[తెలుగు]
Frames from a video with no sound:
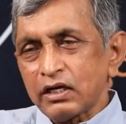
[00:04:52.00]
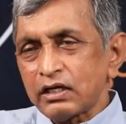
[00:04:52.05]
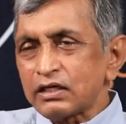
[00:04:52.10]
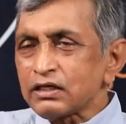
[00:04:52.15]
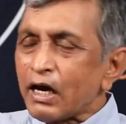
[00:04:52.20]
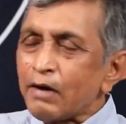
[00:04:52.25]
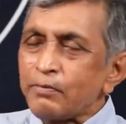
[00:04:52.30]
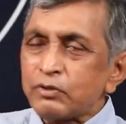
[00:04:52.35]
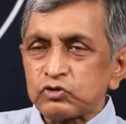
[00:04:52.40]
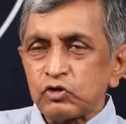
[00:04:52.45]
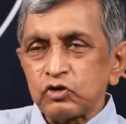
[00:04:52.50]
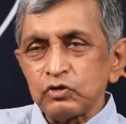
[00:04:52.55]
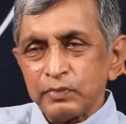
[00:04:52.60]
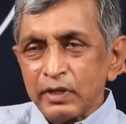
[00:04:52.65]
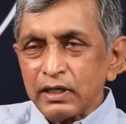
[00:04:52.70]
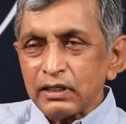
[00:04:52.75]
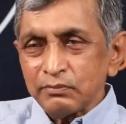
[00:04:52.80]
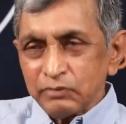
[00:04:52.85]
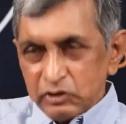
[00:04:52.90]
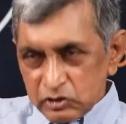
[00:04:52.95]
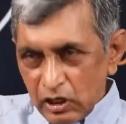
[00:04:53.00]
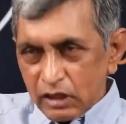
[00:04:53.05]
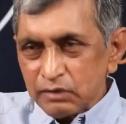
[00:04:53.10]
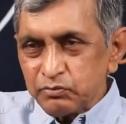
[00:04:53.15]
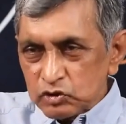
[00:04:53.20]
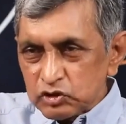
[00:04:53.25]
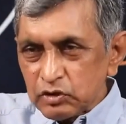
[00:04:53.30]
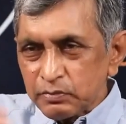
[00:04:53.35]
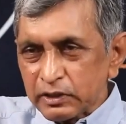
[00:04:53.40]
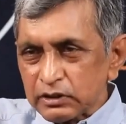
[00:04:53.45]
తీసుకున్నారంటే కాబట్టి ఓడిపోయారు మనం
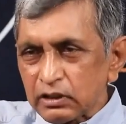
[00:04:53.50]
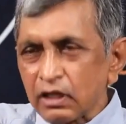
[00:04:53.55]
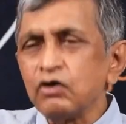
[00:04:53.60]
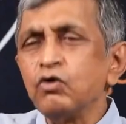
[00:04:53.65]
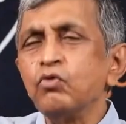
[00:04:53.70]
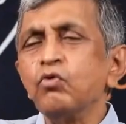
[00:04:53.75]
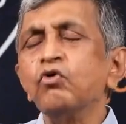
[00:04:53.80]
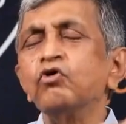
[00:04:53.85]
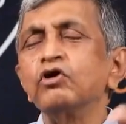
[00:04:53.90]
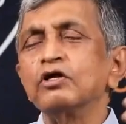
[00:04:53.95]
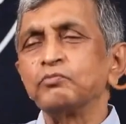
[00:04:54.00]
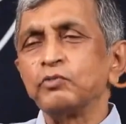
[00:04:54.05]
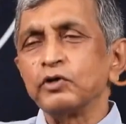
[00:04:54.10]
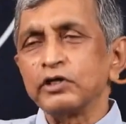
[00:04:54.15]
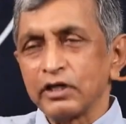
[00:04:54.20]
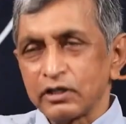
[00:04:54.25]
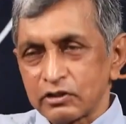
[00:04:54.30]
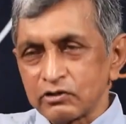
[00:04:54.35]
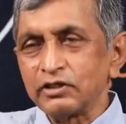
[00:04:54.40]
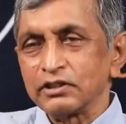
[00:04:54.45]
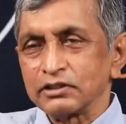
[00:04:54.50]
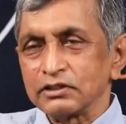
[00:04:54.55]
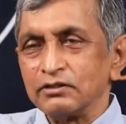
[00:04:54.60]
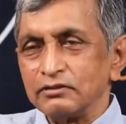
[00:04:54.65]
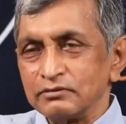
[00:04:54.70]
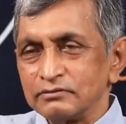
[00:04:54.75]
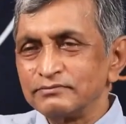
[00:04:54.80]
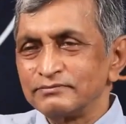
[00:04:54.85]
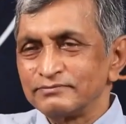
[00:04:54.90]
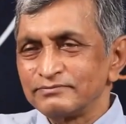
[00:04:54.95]
సానుభూతి పెడతాం ఓడిపోయారు
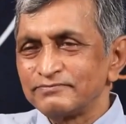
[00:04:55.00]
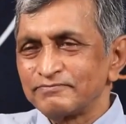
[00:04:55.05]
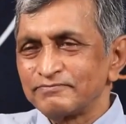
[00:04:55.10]
అంటాం